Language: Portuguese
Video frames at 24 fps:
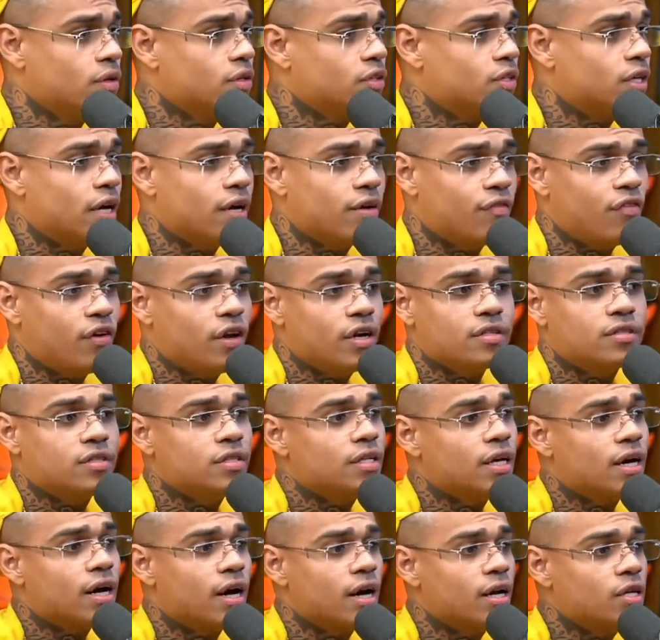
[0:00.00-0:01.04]
os caras assim
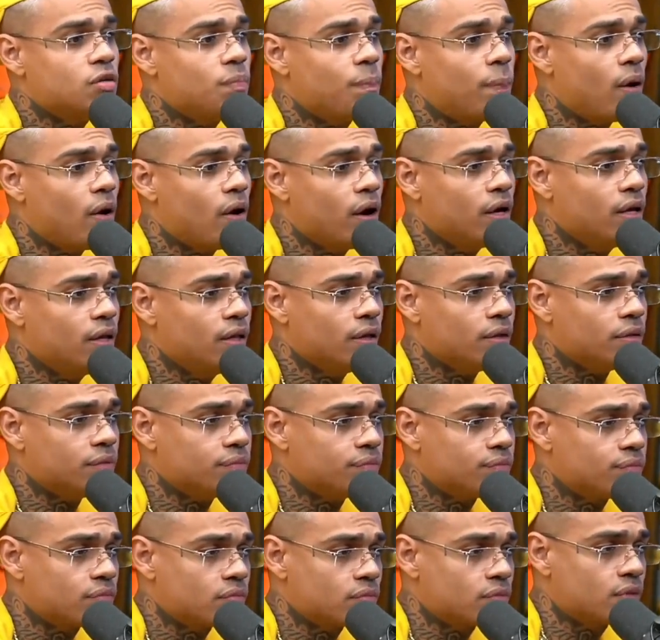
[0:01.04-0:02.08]
na cara de pau ainda,
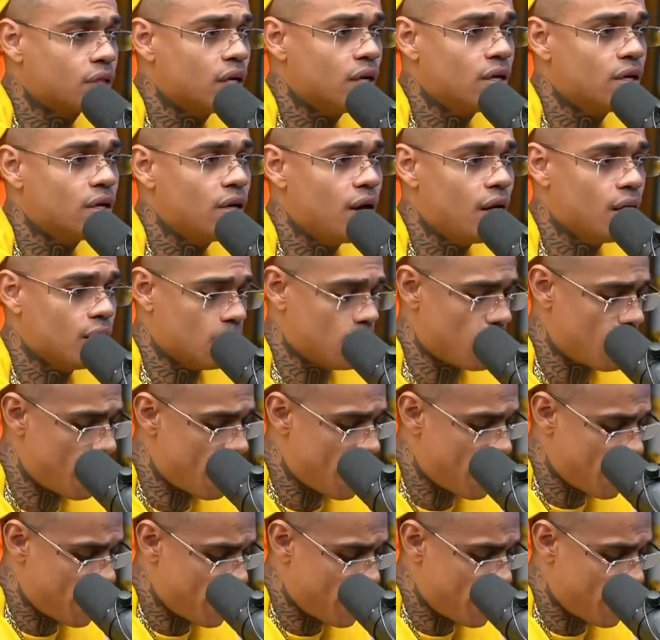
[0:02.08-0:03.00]
tá ligado?